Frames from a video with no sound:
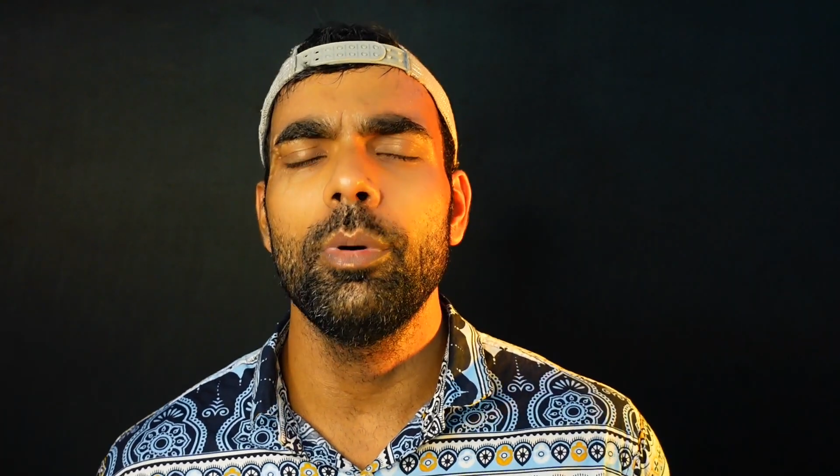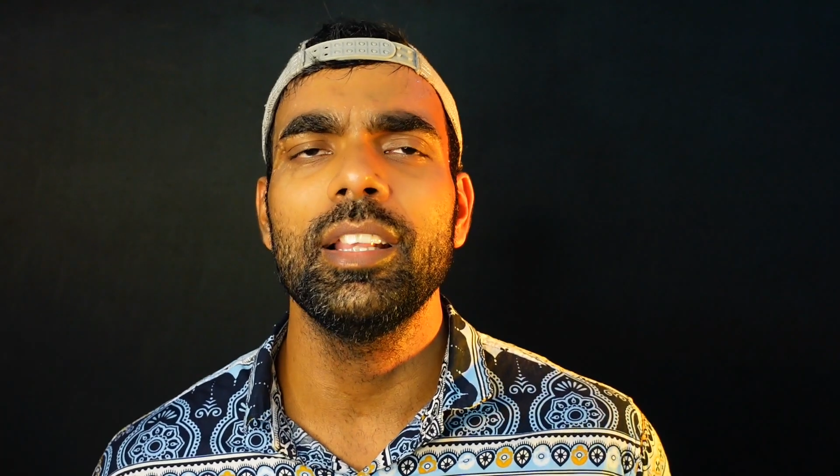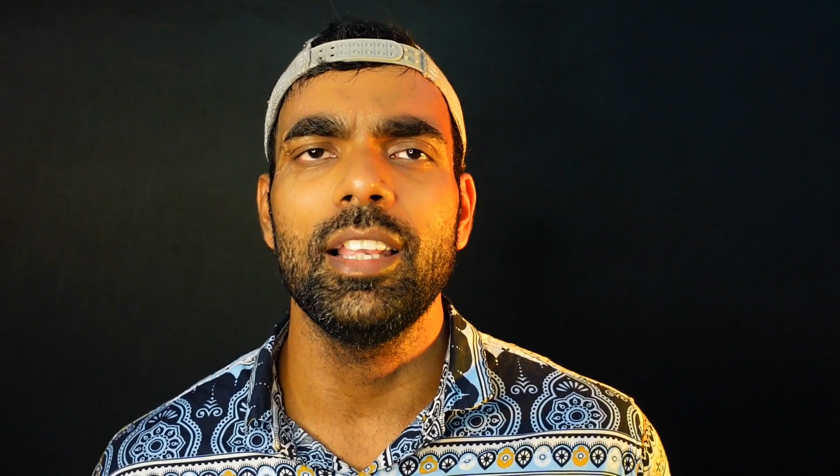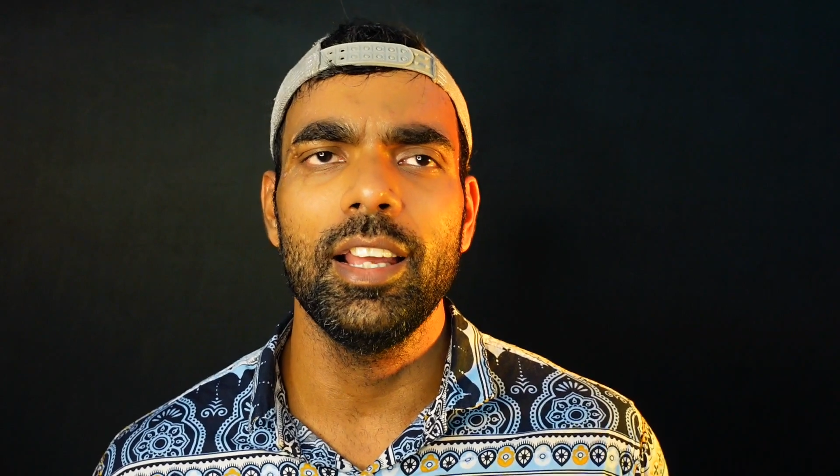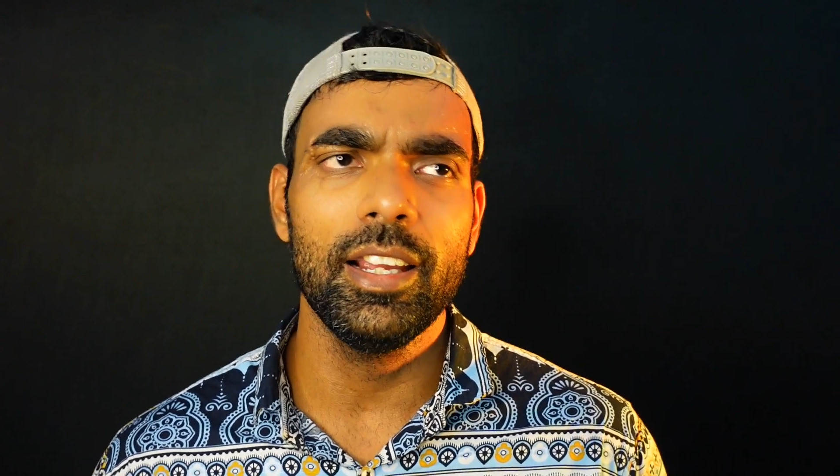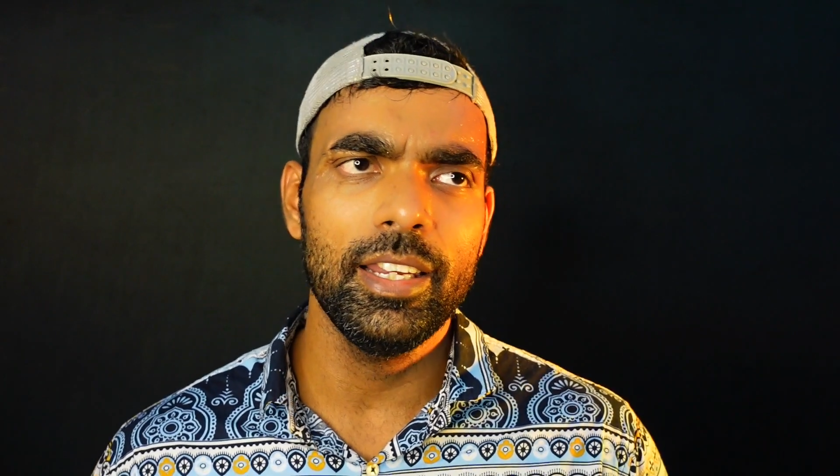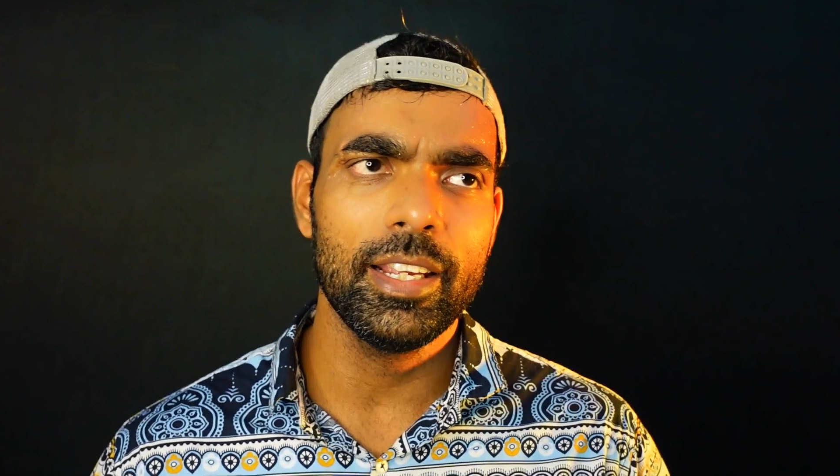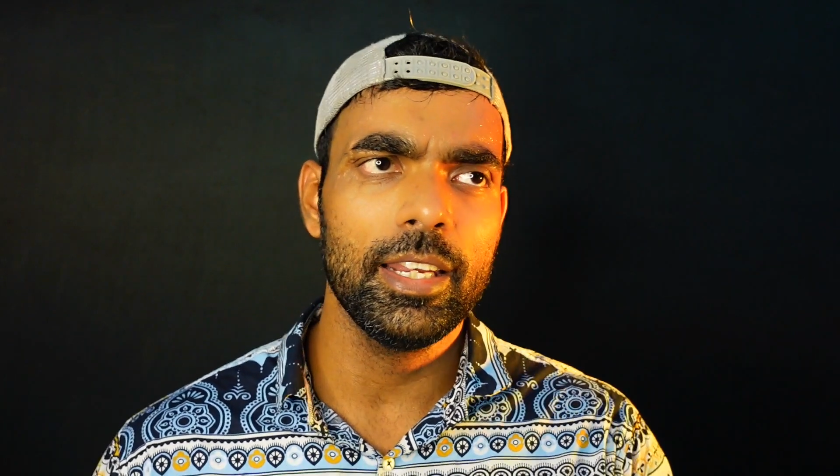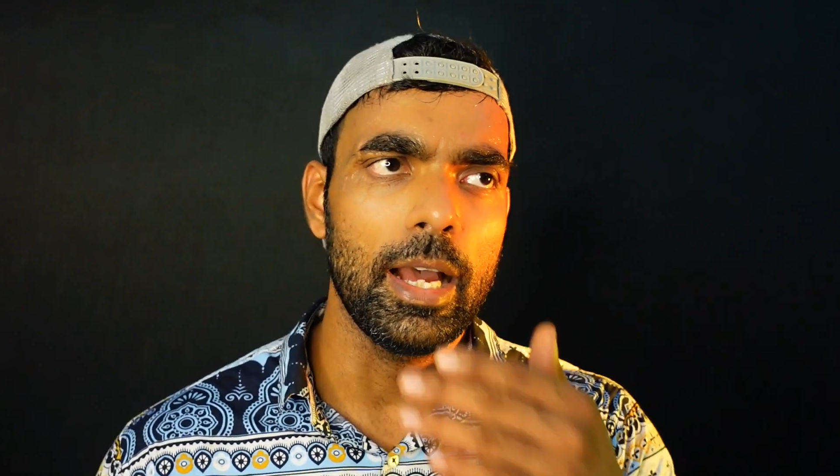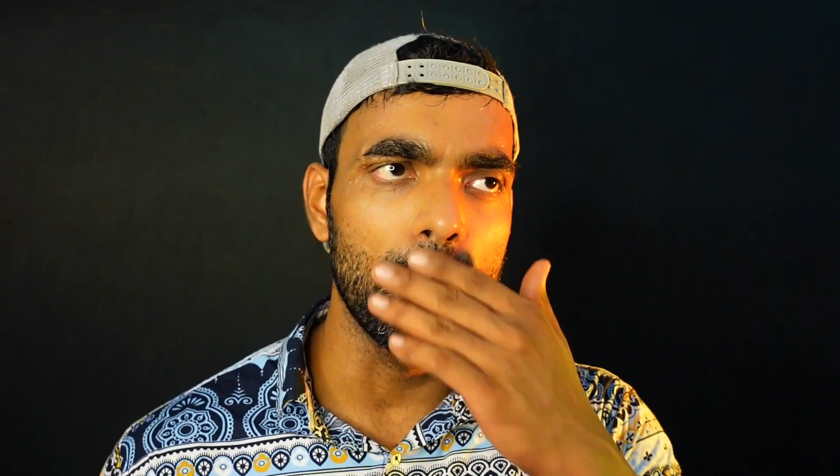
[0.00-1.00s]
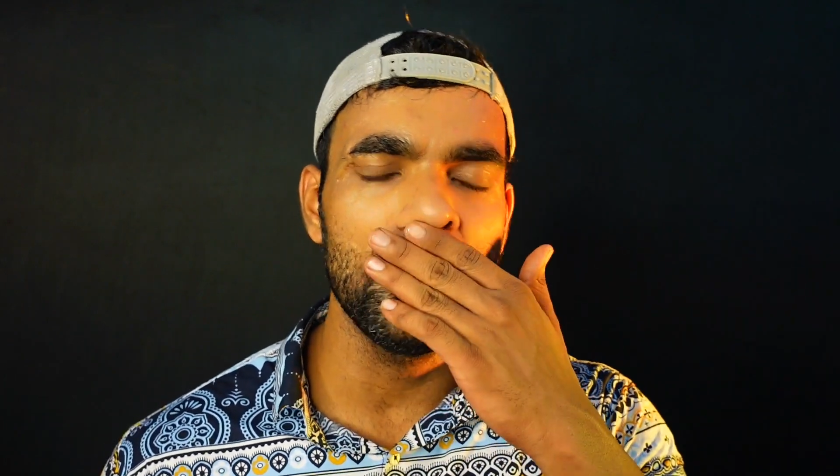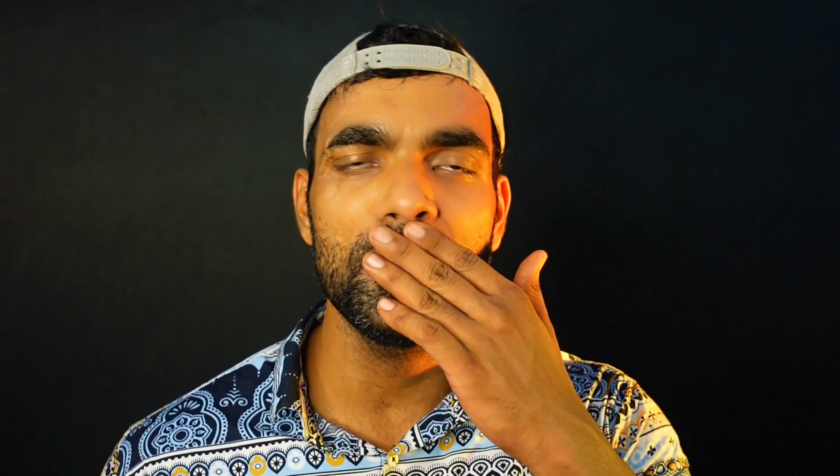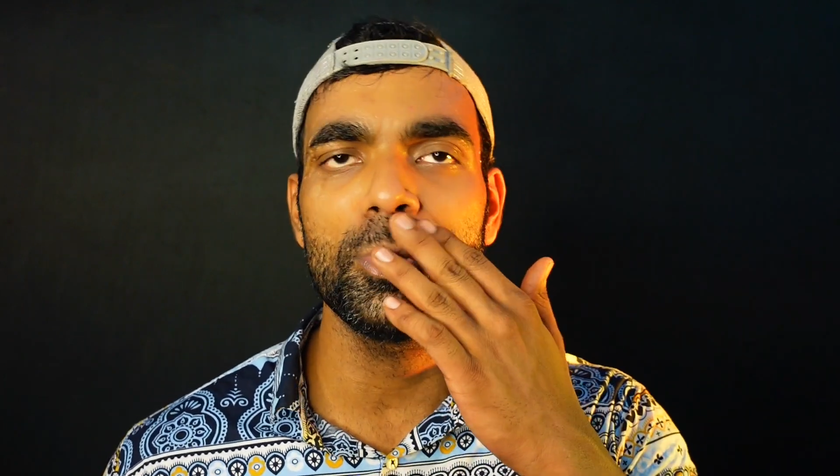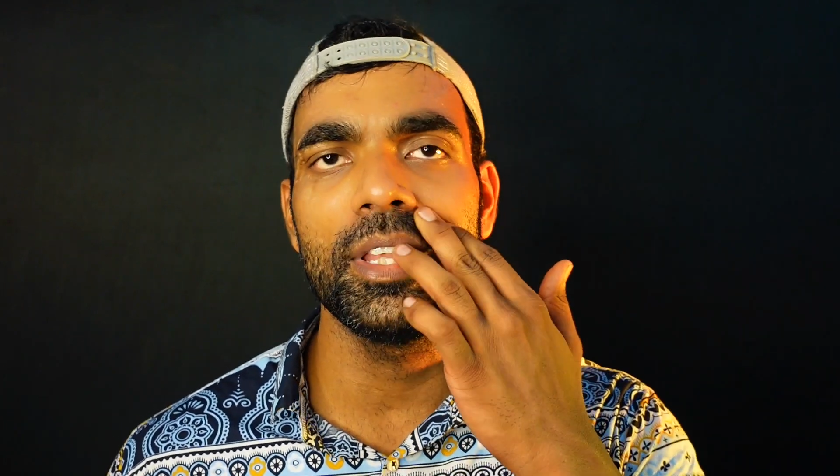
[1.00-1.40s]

बात अलग है लेकिन हमने जो